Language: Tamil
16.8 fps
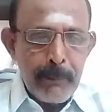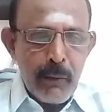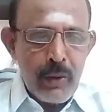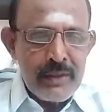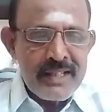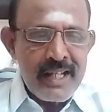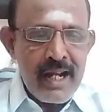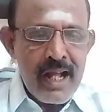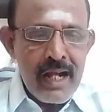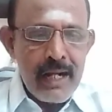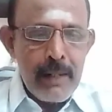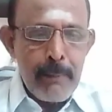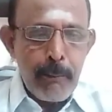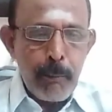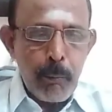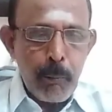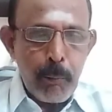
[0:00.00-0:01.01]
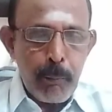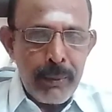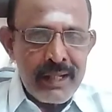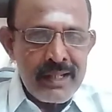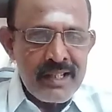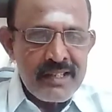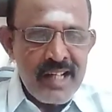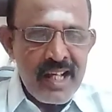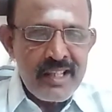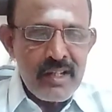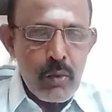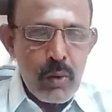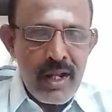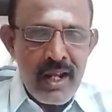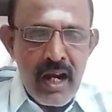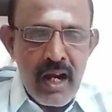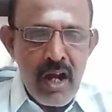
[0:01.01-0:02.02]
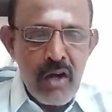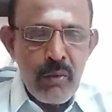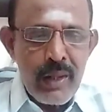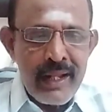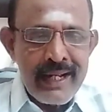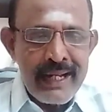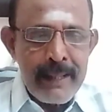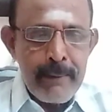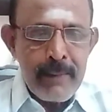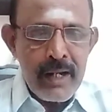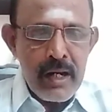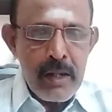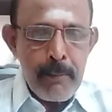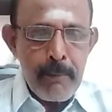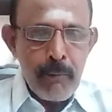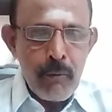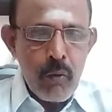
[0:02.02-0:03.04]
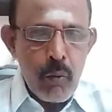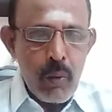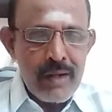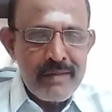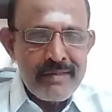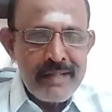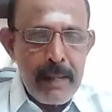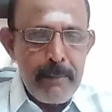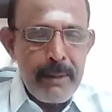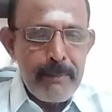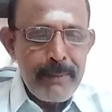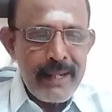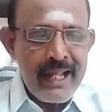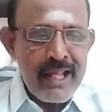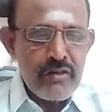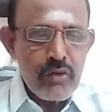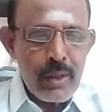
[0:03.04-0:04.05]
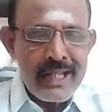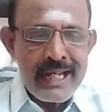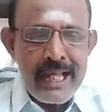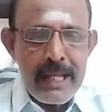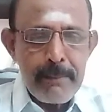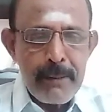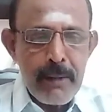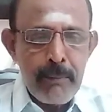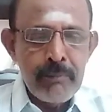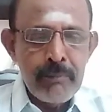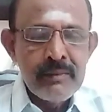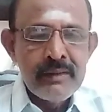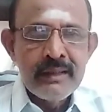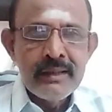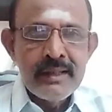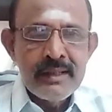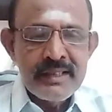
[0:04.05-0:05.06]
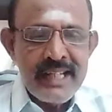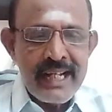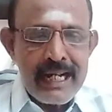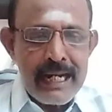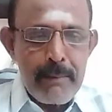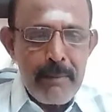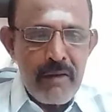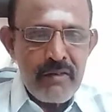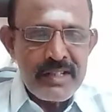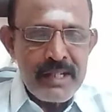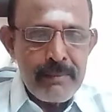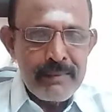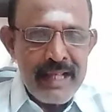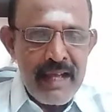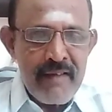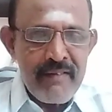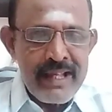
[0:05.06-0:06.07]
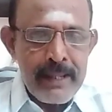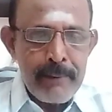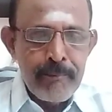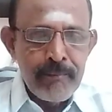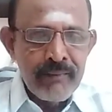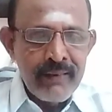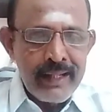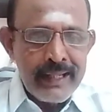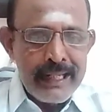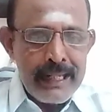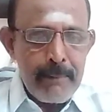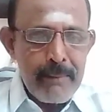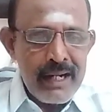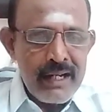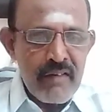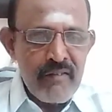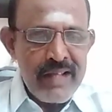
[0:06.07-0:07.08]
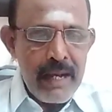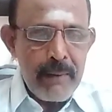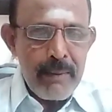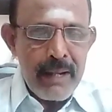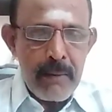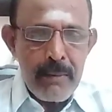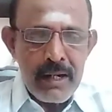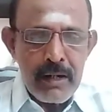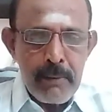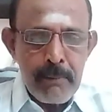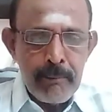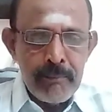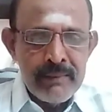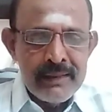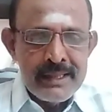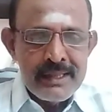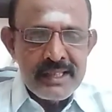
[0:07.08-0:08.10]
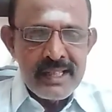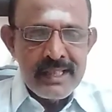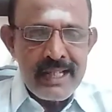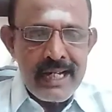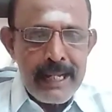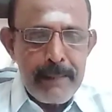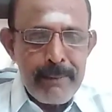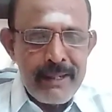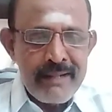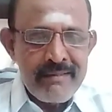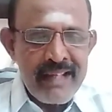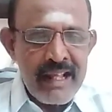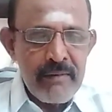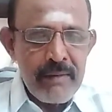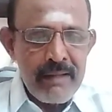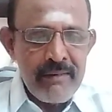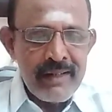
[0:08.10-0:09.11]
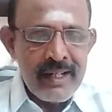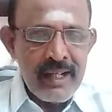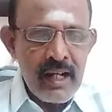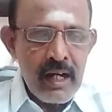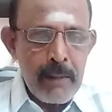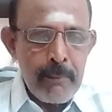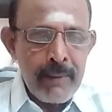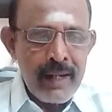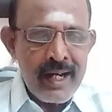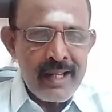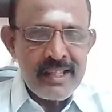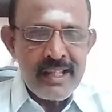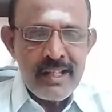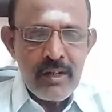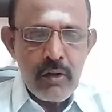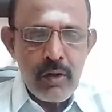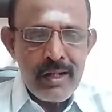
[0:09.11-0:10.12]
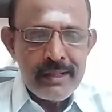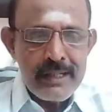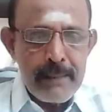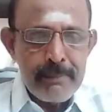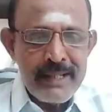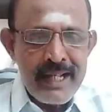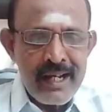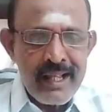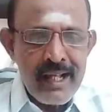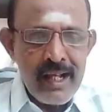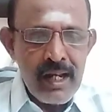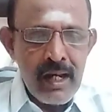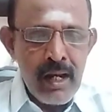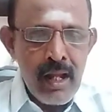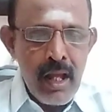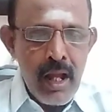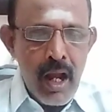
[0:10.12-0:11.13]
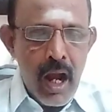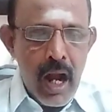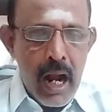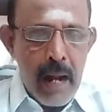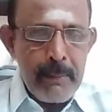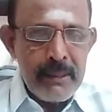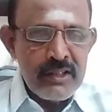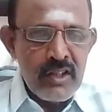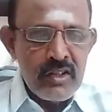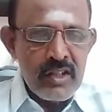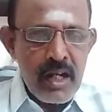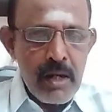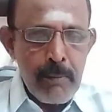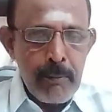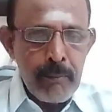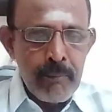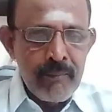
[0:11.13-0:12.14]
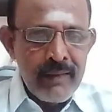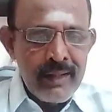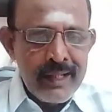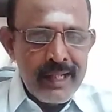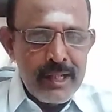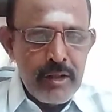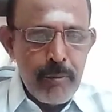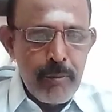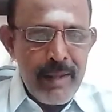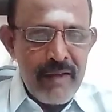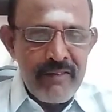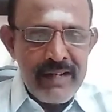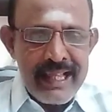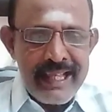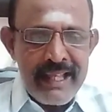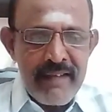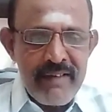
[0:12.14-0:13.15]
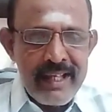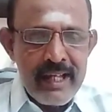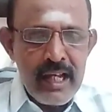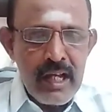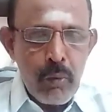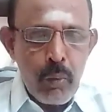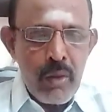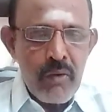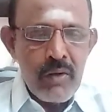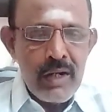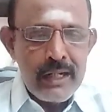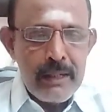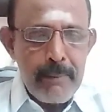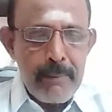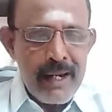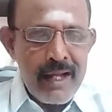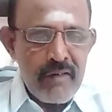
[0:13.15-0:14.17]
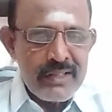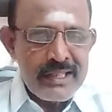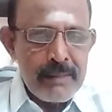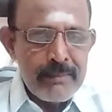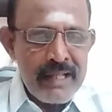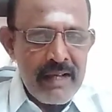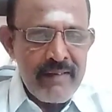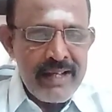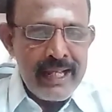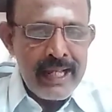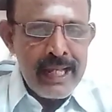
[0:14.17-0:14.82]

கோசராக பிறந்த ஜாதத்தில் உள்ள ராகுடன் இணையும் காலம் உங்கள் சேமிப்பிற்கே சோதனை ஏற்படும் சிக்கனம் அவசியம் தேவை இடமாற்றம் வியாபார மாற்றம் சிந்தனைக்கு பின் செயல்பட வேண்டிய காலம் கிடைத்ததை கொண்டு திருப்தி அடையுங்கள் ஆபத்து தரும் எதுவுமே விலக்கி வையுங்கள் உணவு கட்டுப்பாடு அவசியம் தேவை